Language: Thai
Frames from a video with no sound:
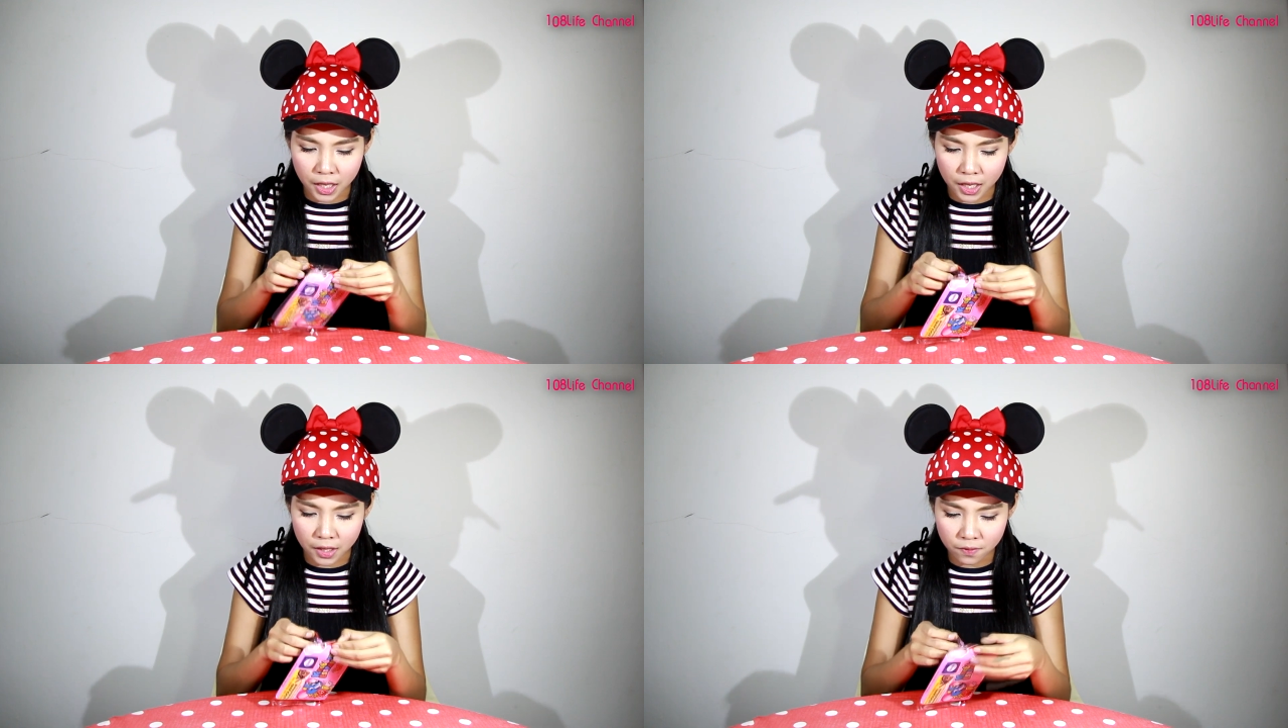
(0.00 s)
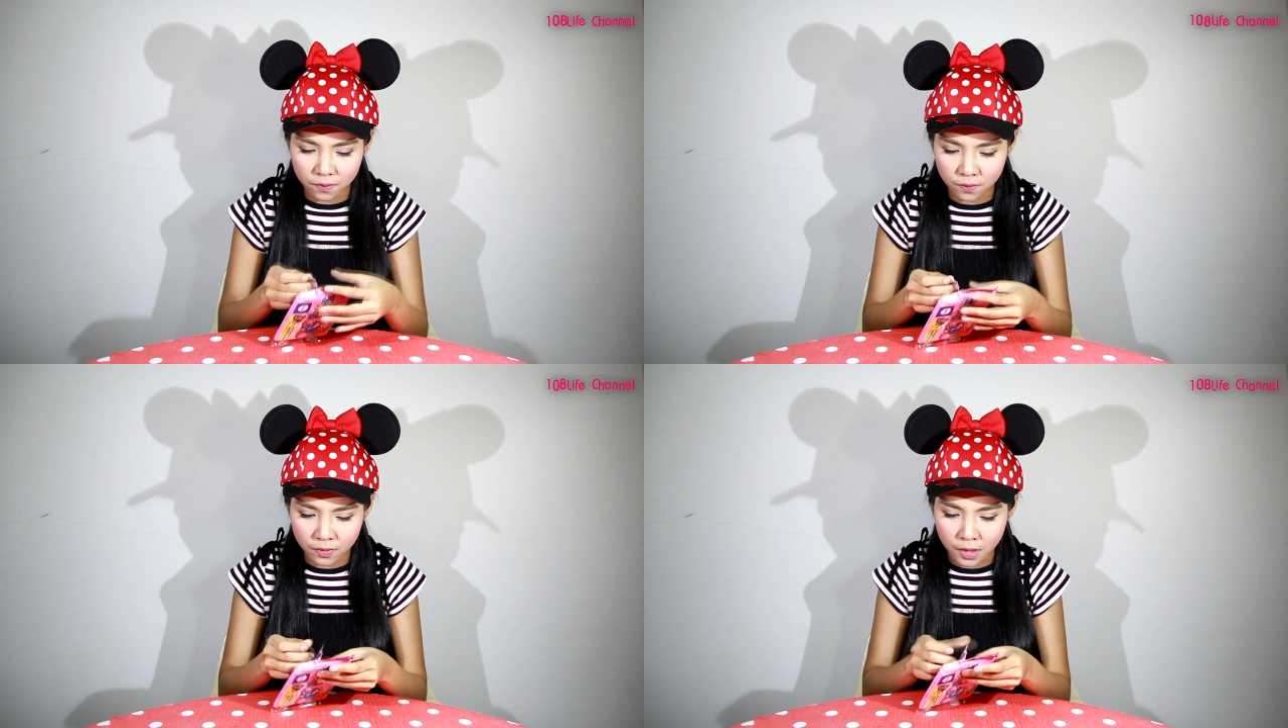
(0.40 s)
ยังไง
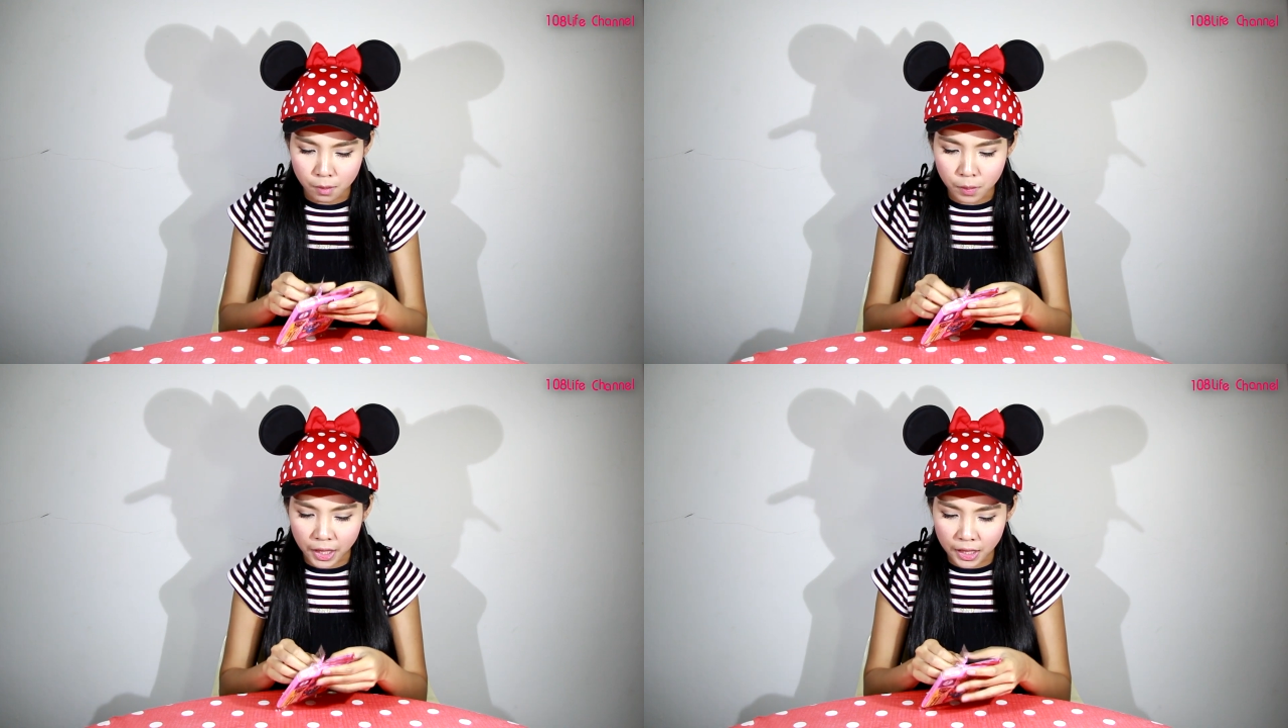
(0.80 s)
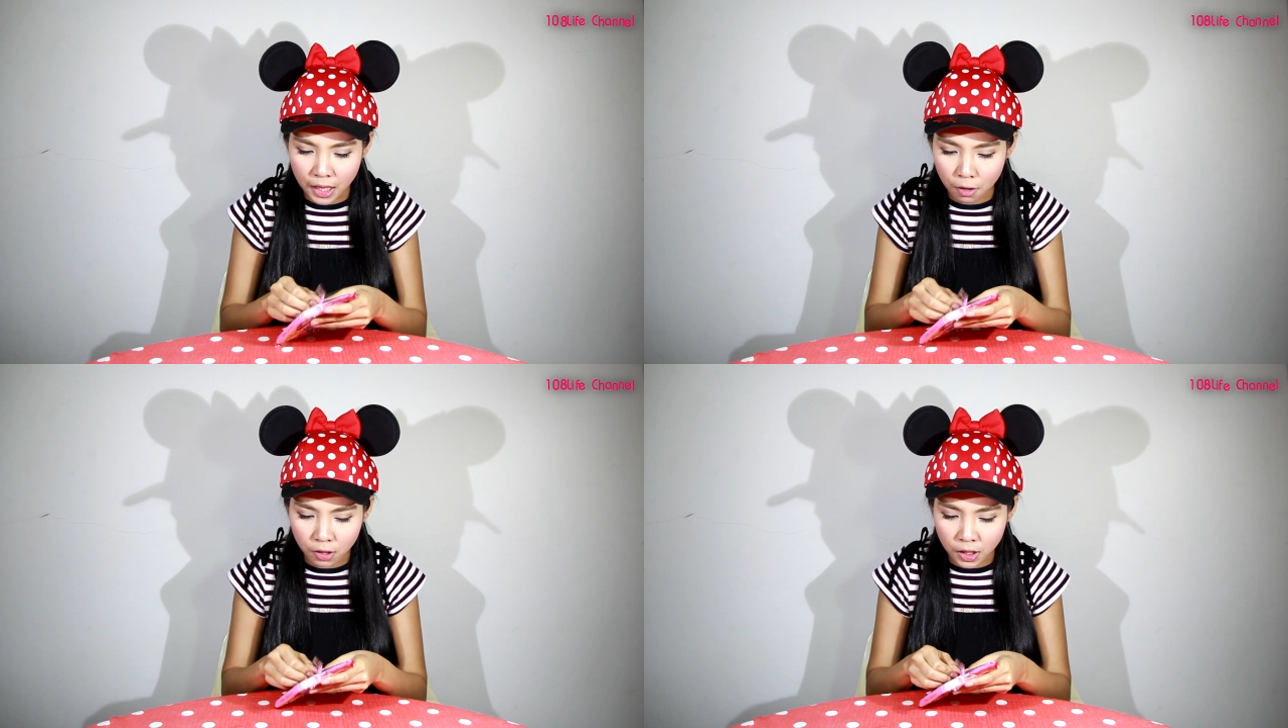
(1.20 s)
เหมือน
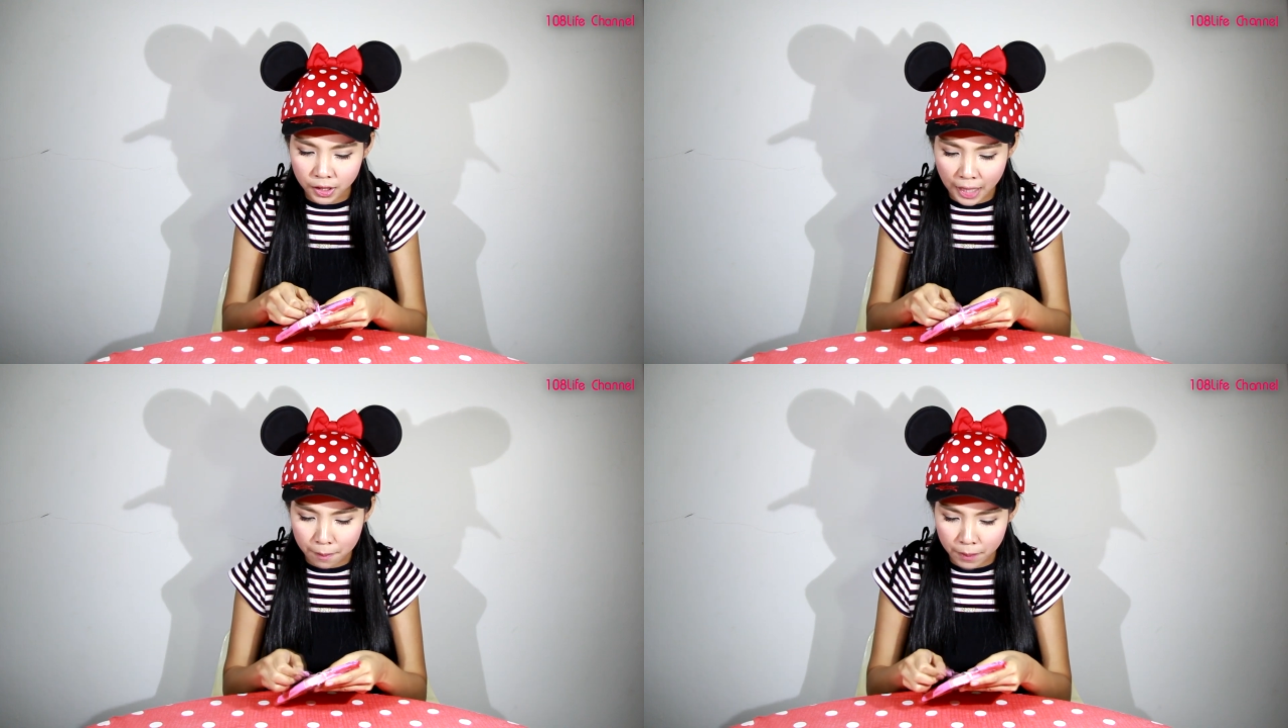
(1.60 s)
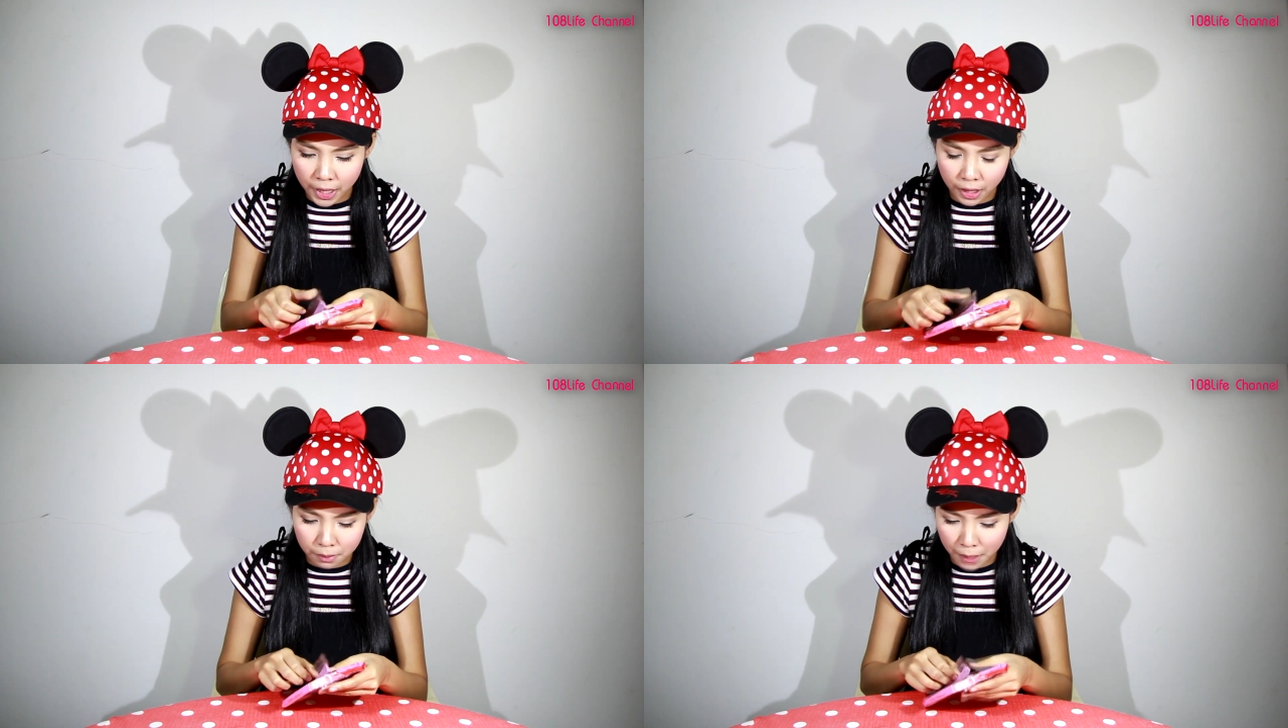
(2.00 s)
ที่เราเคยทำ
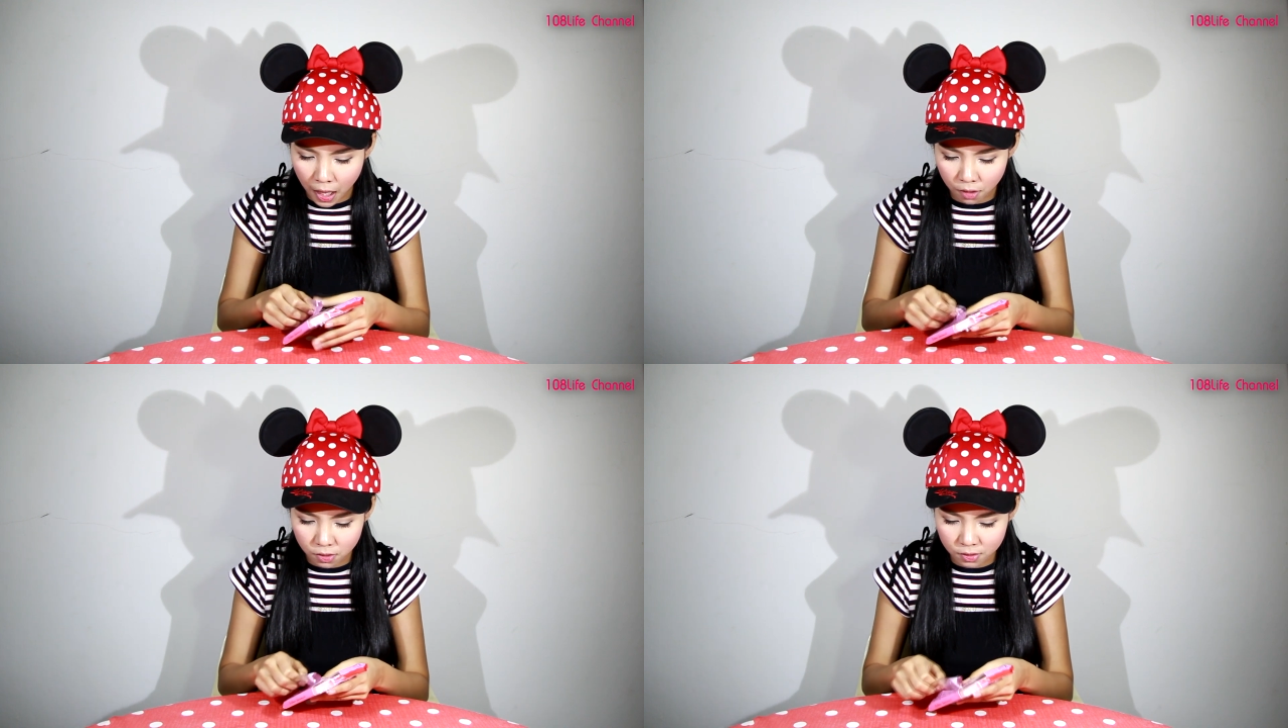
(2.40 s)
เองหรือเปล่า